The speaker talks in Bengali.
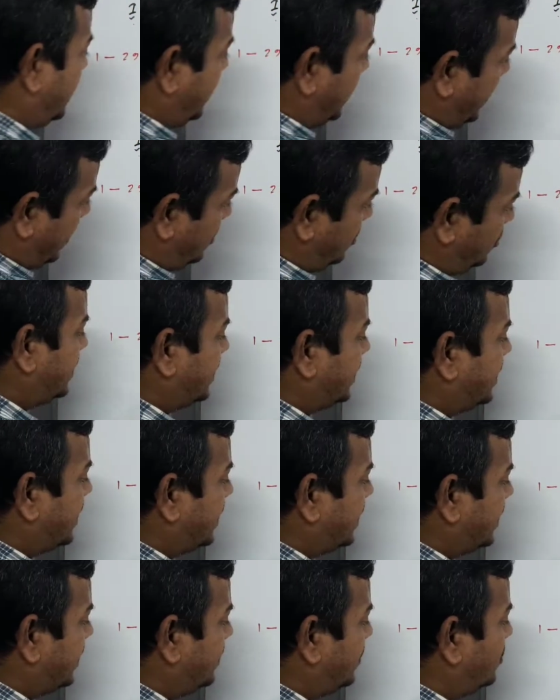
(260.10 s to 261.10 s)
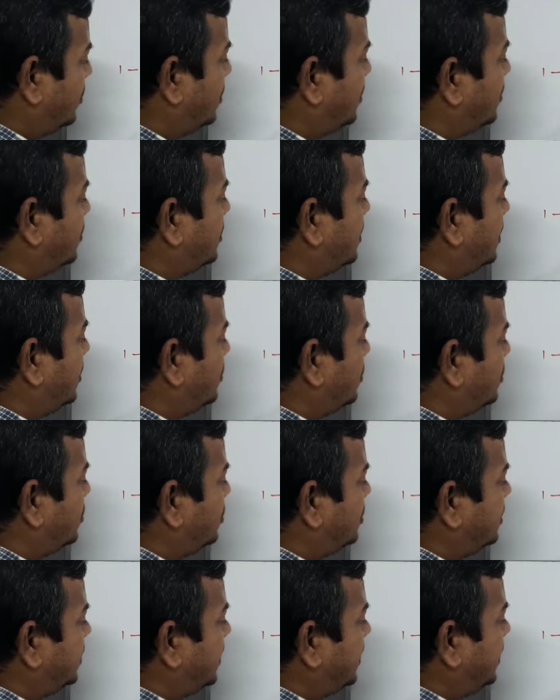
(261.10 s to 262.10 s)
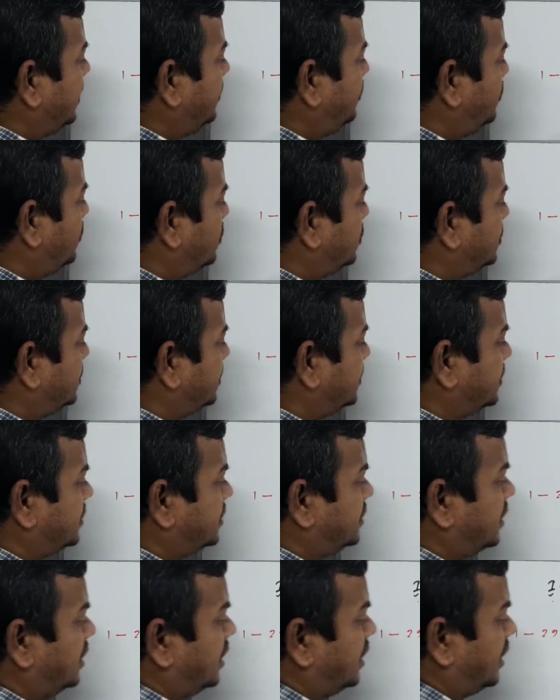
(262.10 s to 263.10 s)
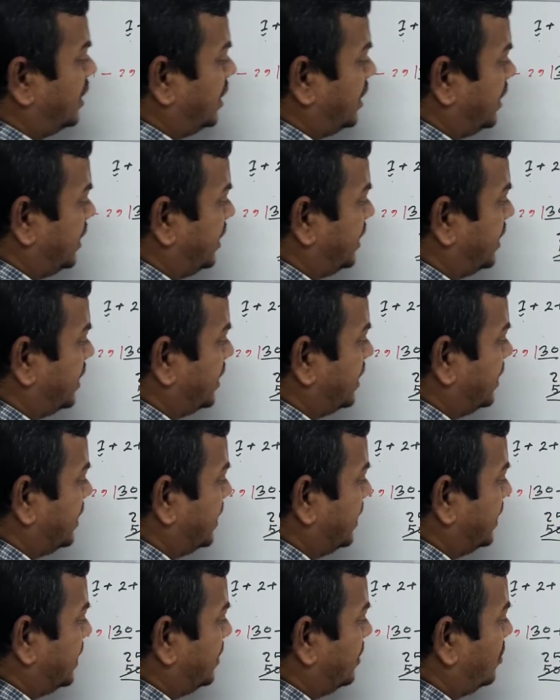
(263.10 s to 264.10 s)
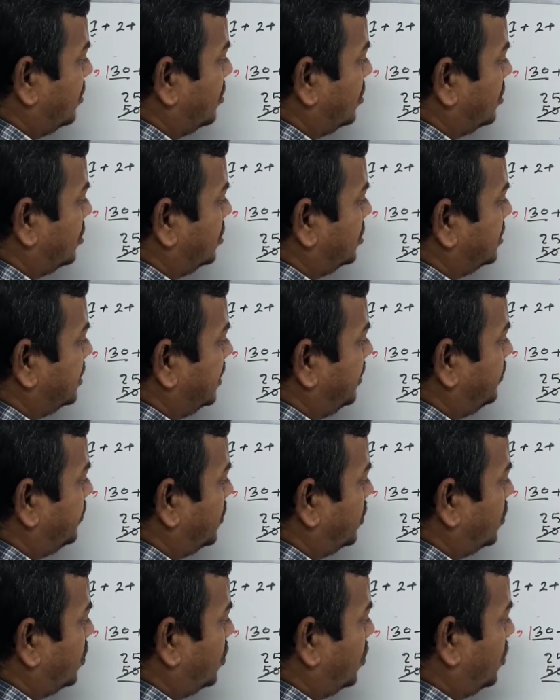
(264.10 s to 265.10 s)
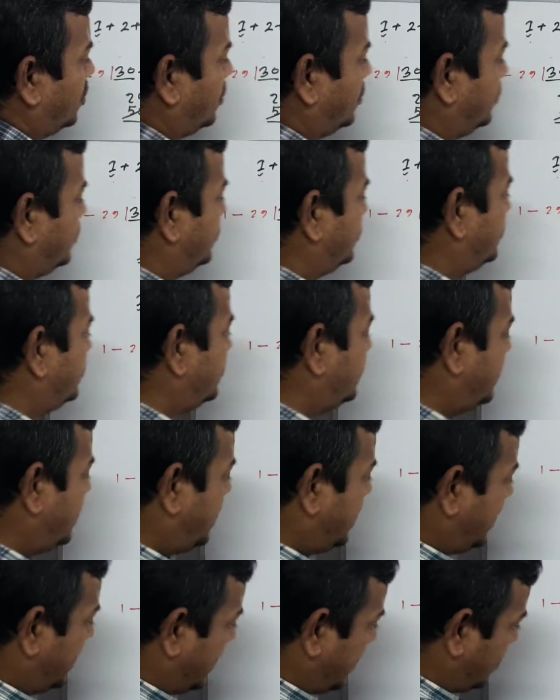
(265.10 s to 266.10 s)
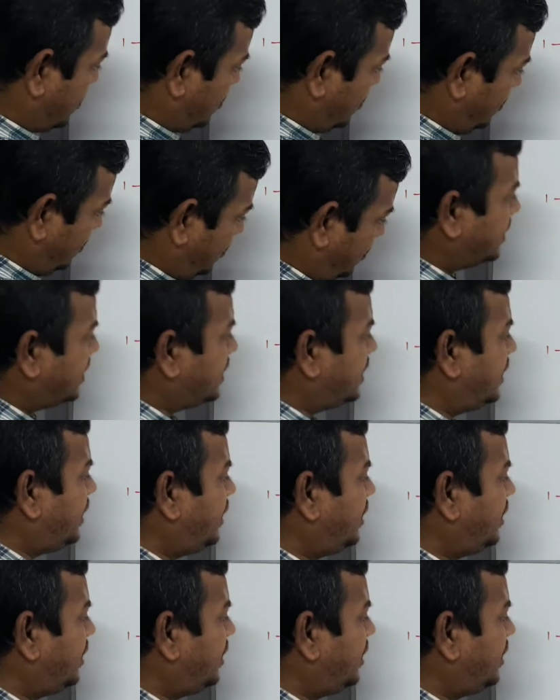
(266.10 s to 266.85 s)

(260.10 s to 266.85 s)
এখন তো কাটাকাটি করে দাও তাহলে কত হচ্ছে এখানে পঁচিশ এটাকে কেটে দাও কত হচ্ছে পনেরো এখন থেকে